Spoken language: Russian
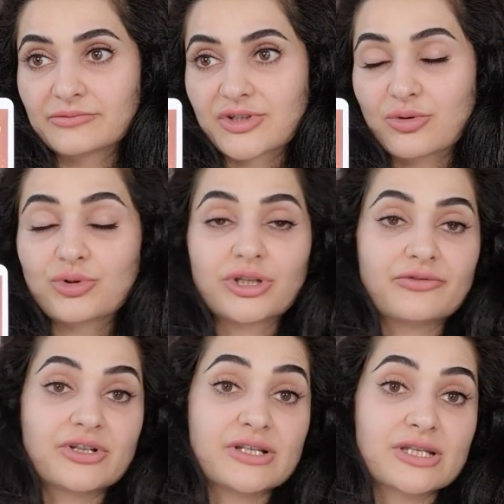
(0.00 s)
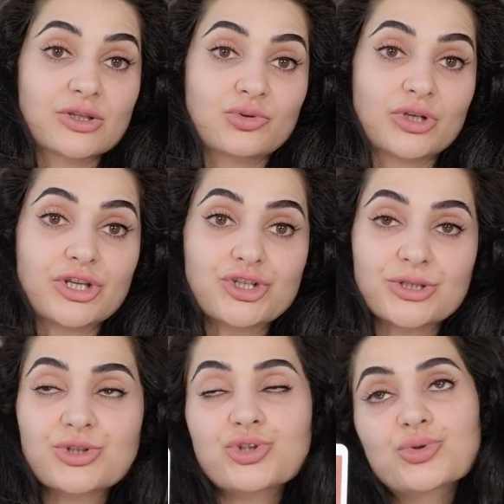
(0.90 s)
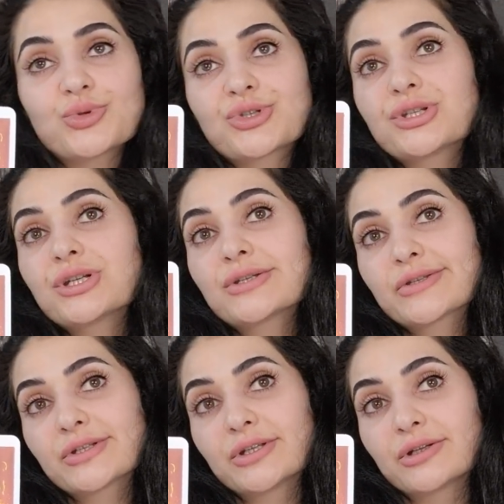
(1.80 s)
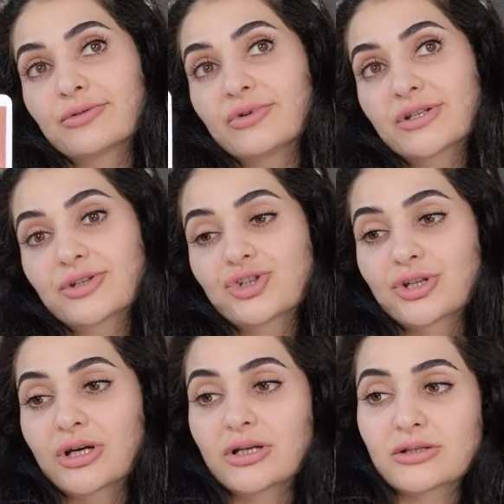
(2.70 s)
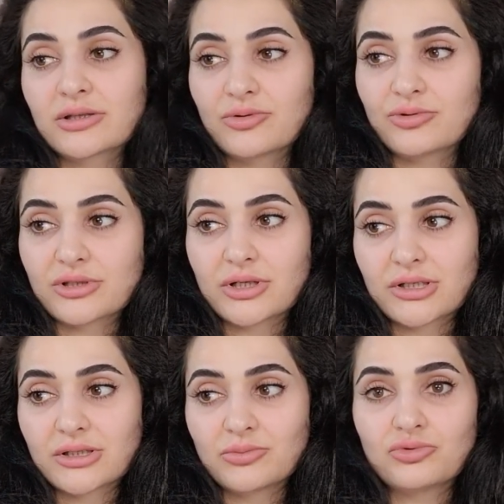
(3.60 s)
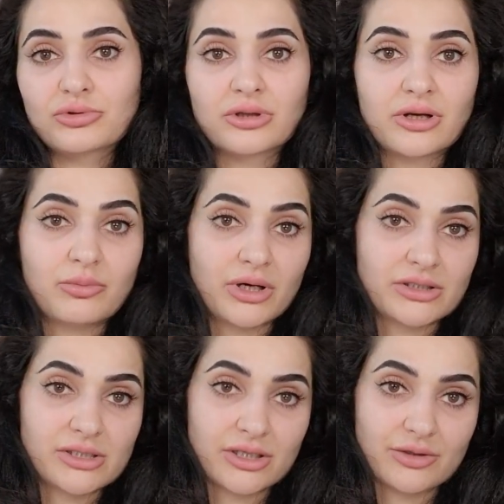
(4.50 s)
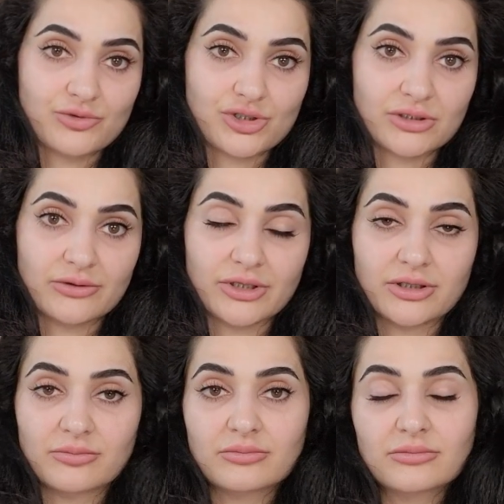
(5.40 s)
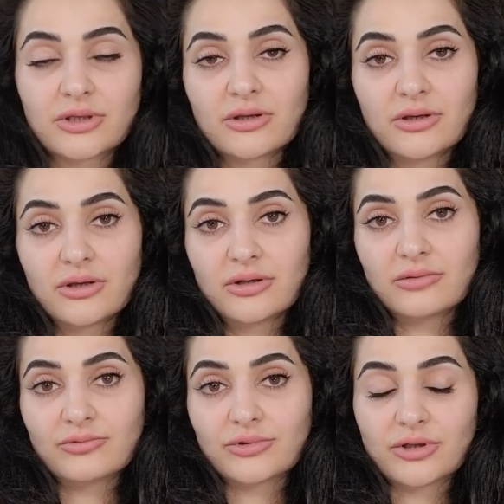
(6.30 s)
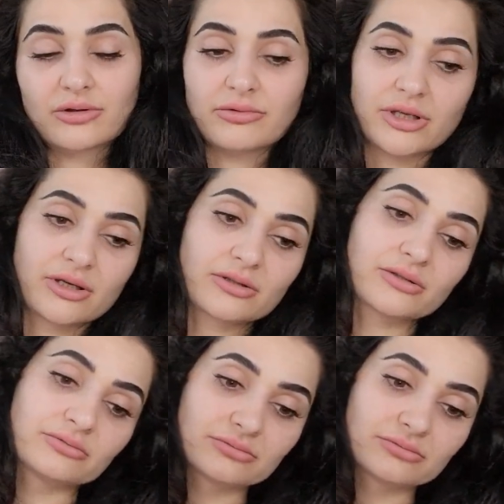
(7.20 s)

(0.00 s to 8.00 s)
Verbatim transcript: с какой-то авторитетной личностью здесь, и у вас начинается такой страстный бурный роман с таким человеком. Вот как вариант.